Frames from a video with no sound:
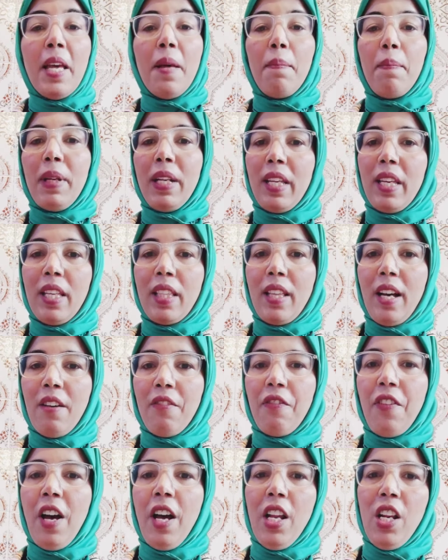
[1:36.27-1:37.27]

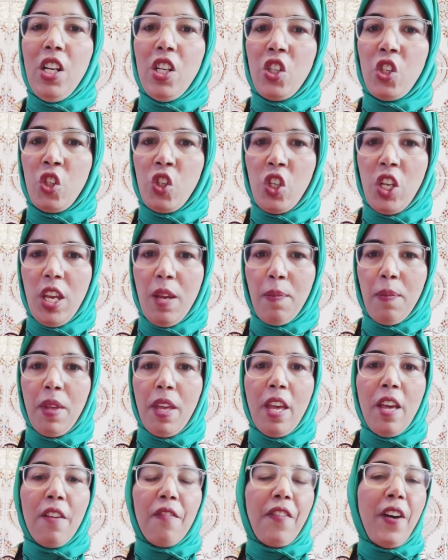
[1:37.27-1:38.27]
بالاضافه للشيب
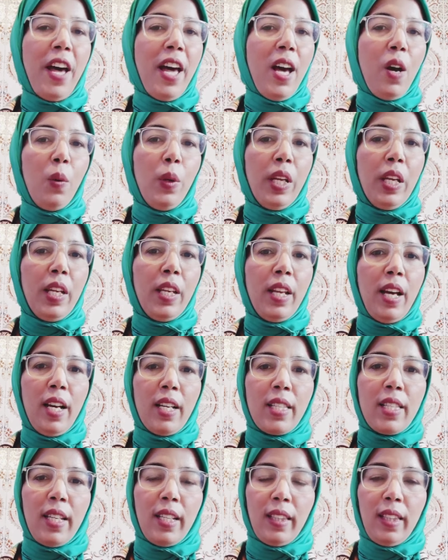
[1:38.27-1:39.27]
فحاولي هنا
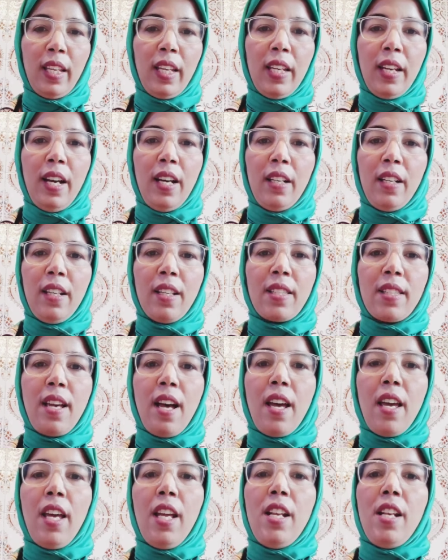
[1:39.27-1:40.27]
تعطينا
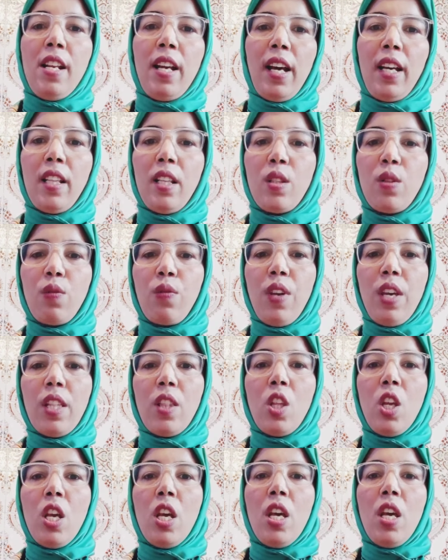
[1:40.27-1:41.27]
نصائح اللي غادي
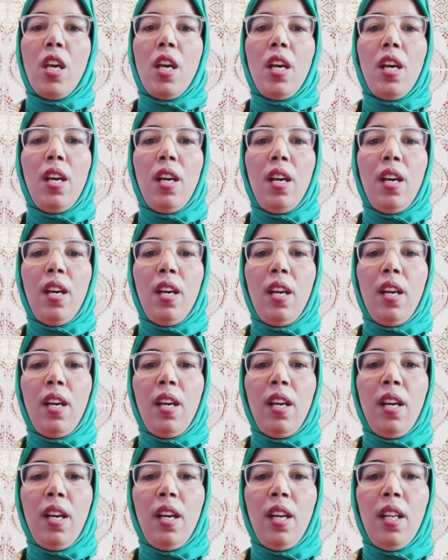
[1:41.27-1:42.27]
تفيد
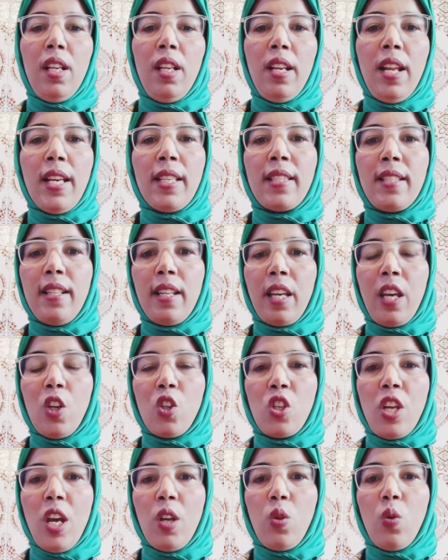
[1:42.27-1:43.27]
آه، الناس اللي
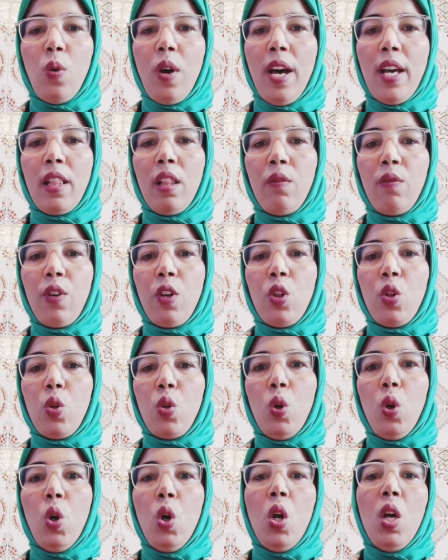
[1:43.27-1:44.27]
كيشاهدوا هذا
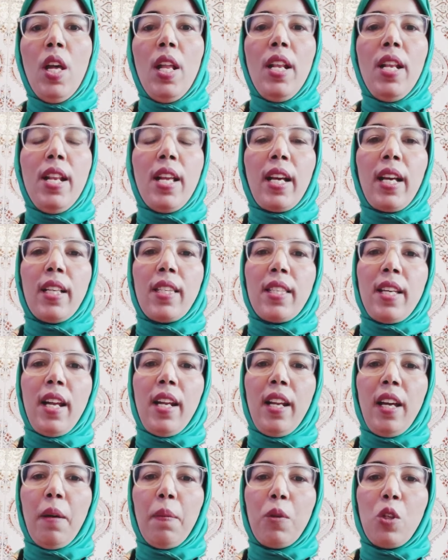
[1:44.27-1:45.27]
الفيديو اللي
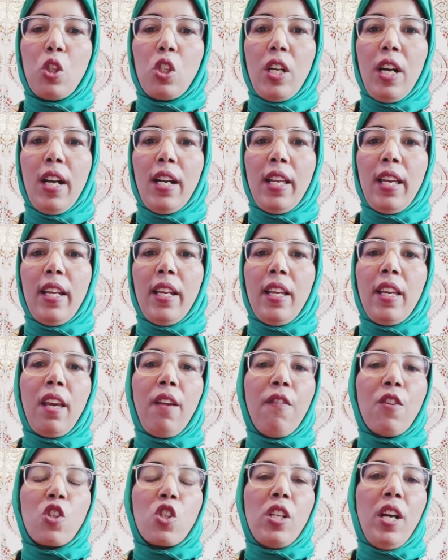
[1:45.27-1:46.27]
كتعلق بالشعر يعني
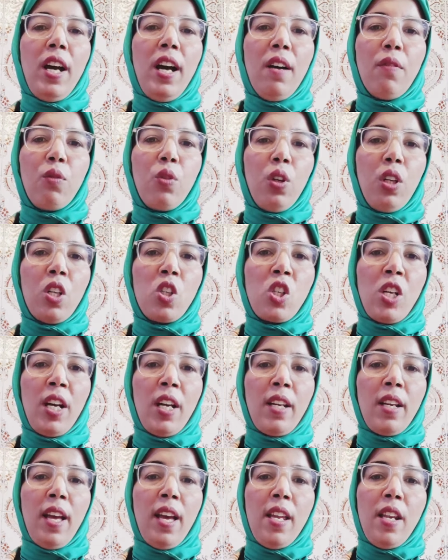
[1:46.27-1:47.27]
كيفاش نحافظوا على
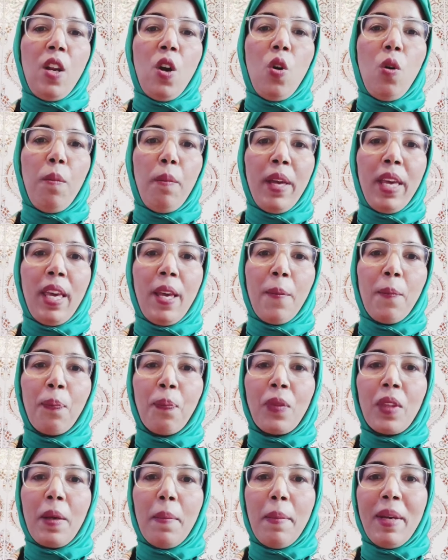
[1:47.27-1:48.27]
شعرنا انه ما
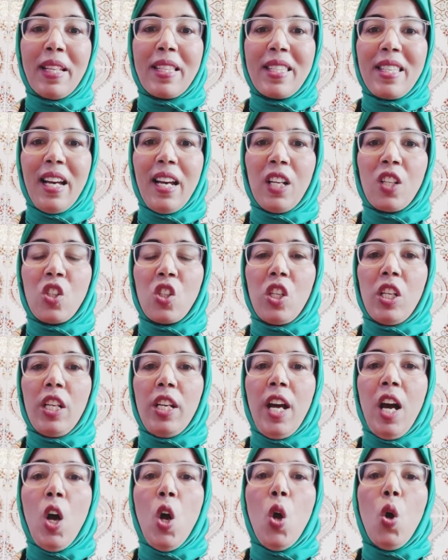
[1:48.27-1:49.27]
ما يتساقطش
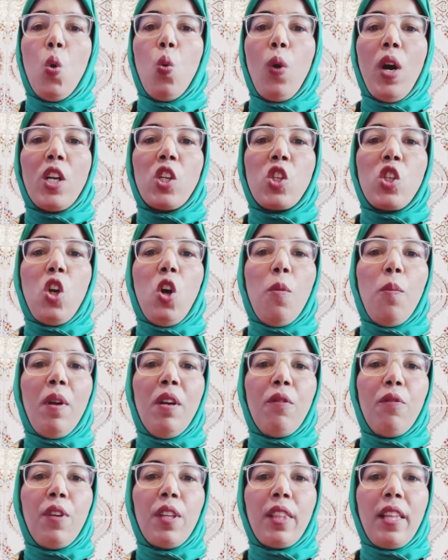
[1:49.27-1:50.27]
لينا واشنا هما
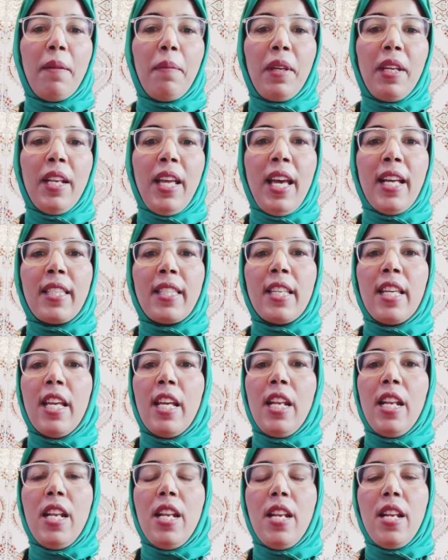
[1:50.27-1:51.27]
الفيتامينات
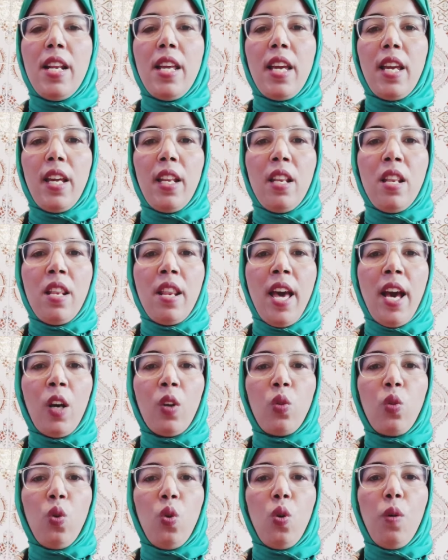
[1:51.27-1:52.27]
اللي
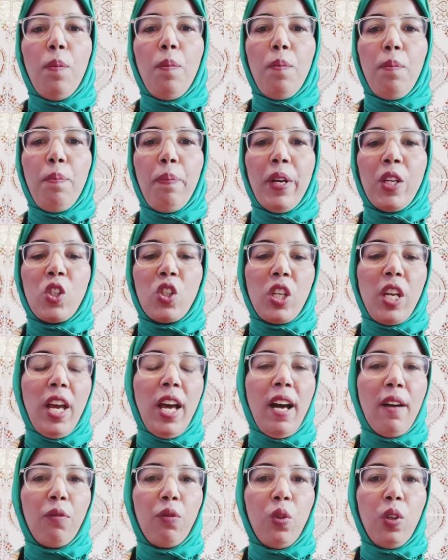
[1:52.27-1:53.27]
ناخذهم باش
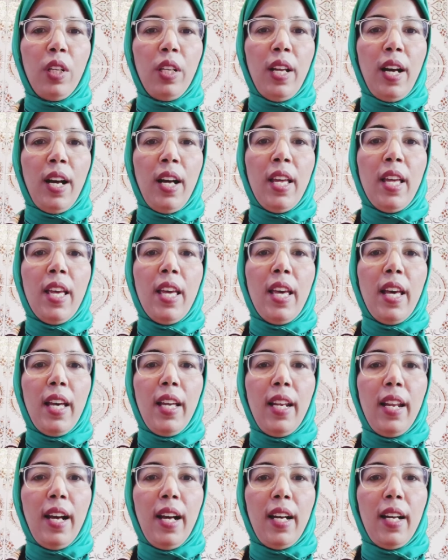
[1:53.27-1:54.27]
يحافظوا لنا
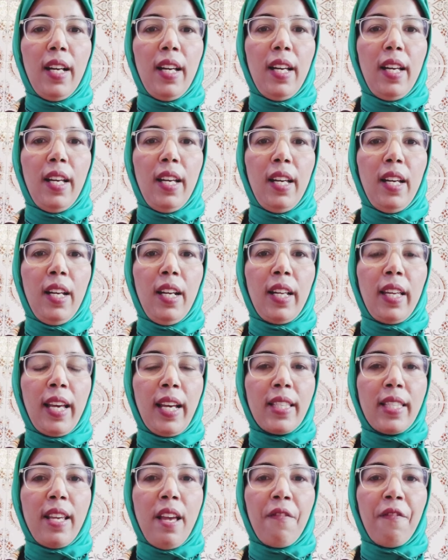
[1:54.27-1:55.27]
على آه،
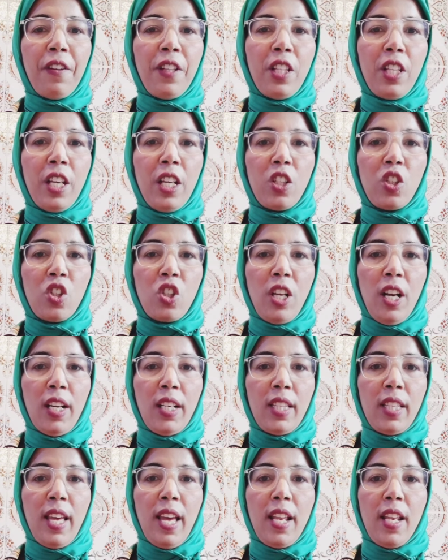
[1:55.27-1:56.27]
الكثافه ديال الشعر
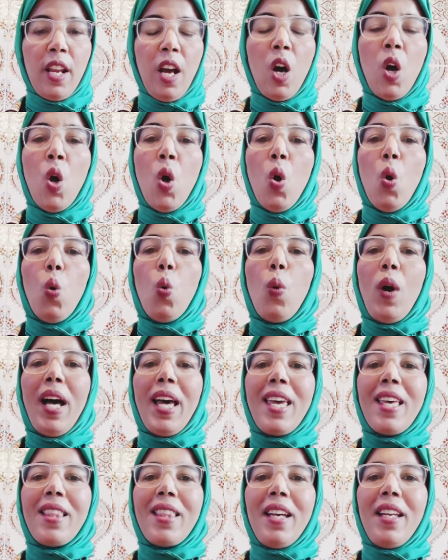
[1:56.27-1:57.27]
ديالنا
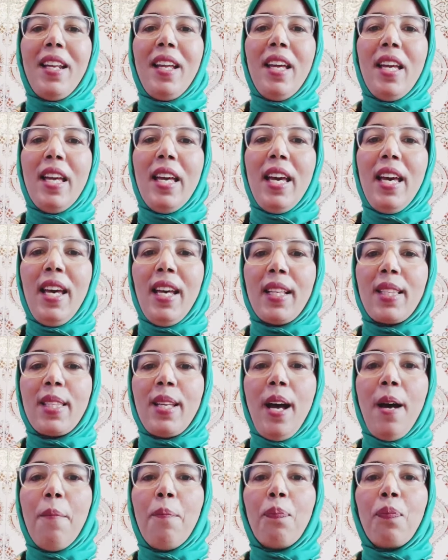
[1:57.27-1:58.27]
وايضا
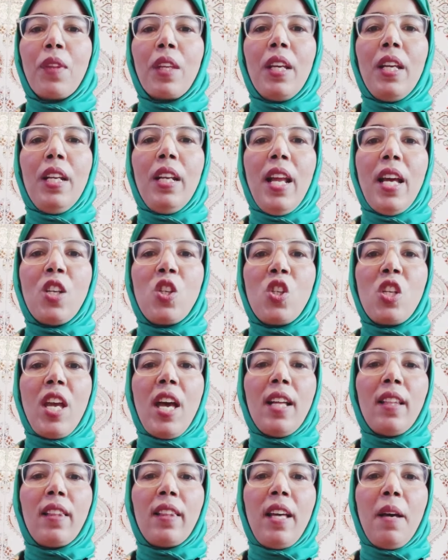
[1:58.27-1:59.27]
حتى
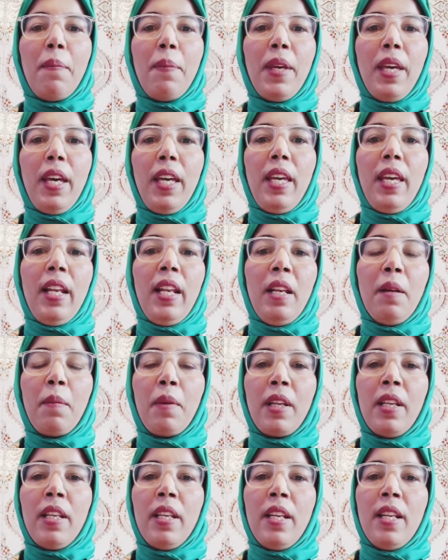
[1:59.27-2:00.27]
الاشياء الطبيعيه اللي
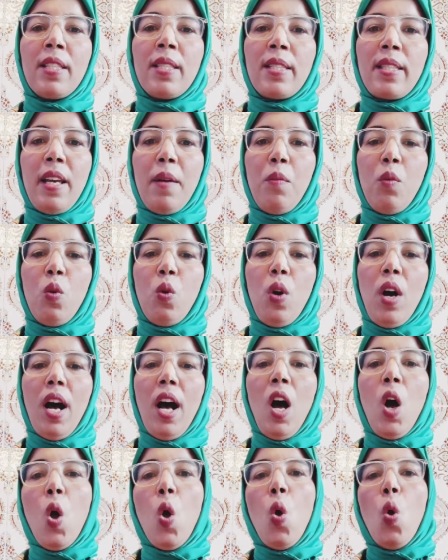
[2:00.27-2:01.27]
يمكننا
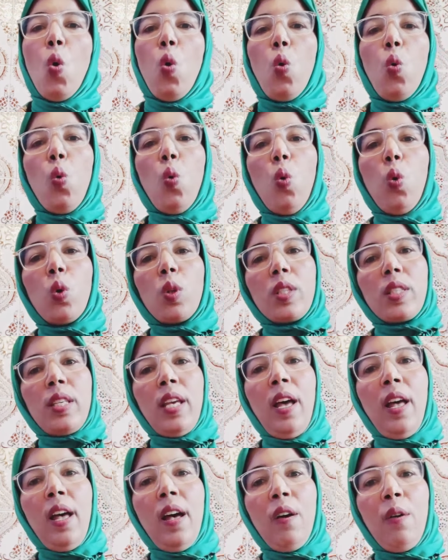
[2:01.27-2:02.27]
نستعملوها
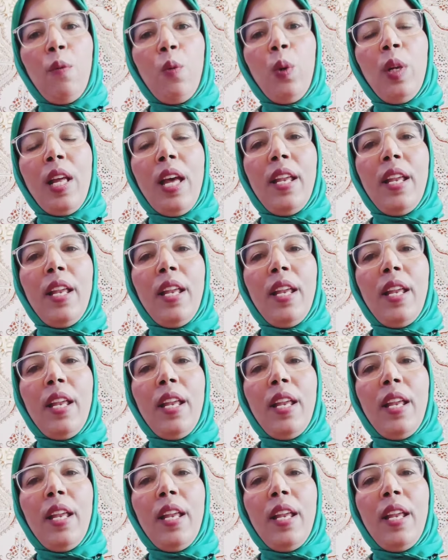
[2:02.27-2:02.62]
وتحاول